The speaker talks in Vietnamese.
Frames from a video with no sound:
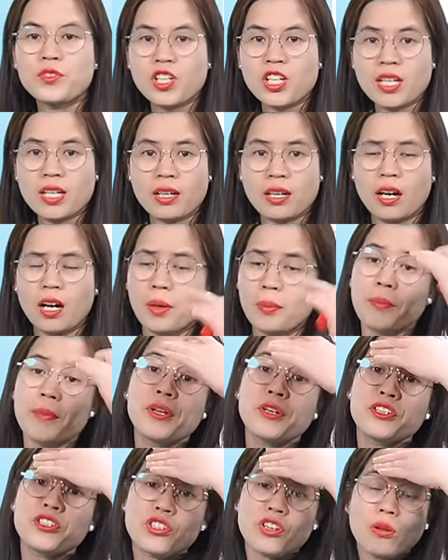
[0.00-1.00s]
trình ở
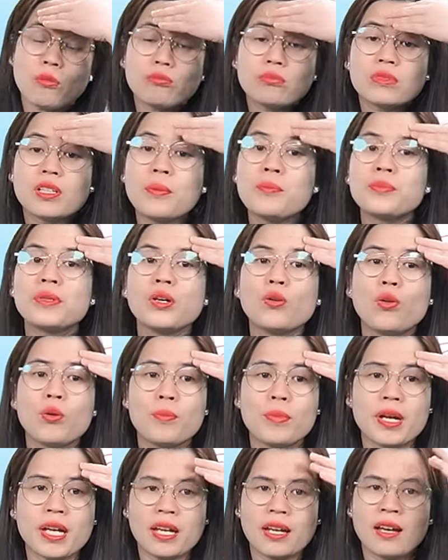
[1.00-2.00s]
bên trong tâm thức của
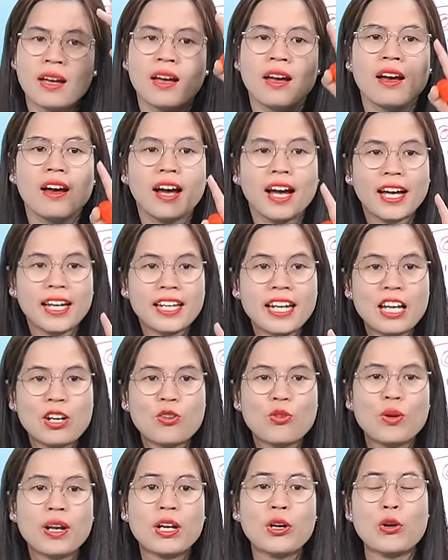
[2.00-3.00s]
mình hay đây
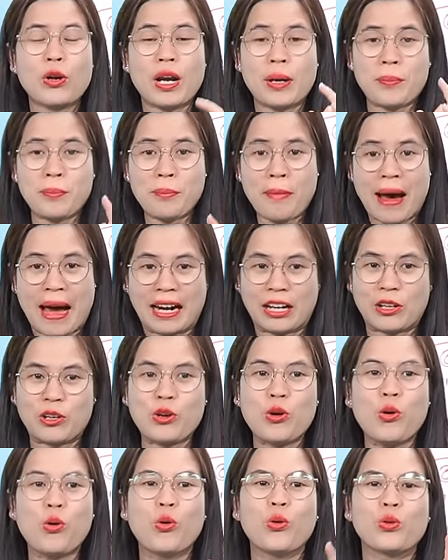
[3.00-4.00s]
cô Lanh gọi là bản
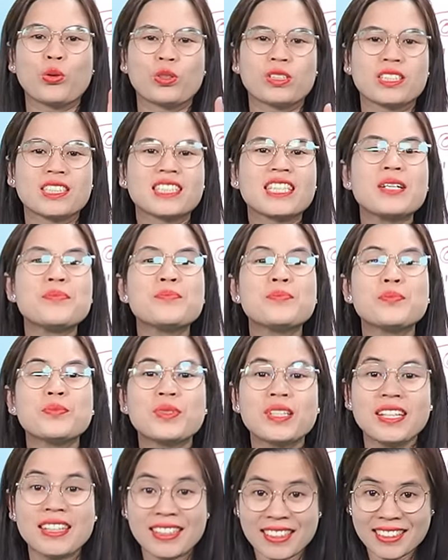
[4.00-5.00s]
đồ tâm
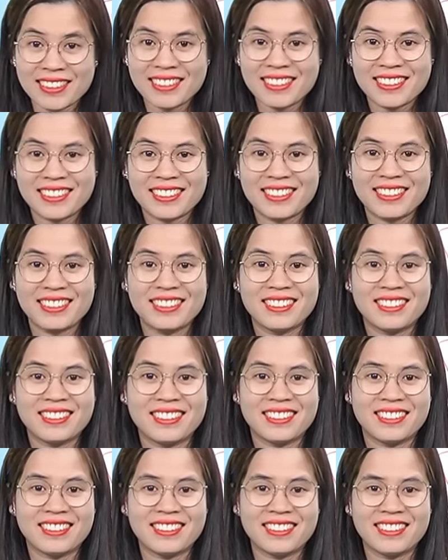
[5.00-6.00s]
thức ừ.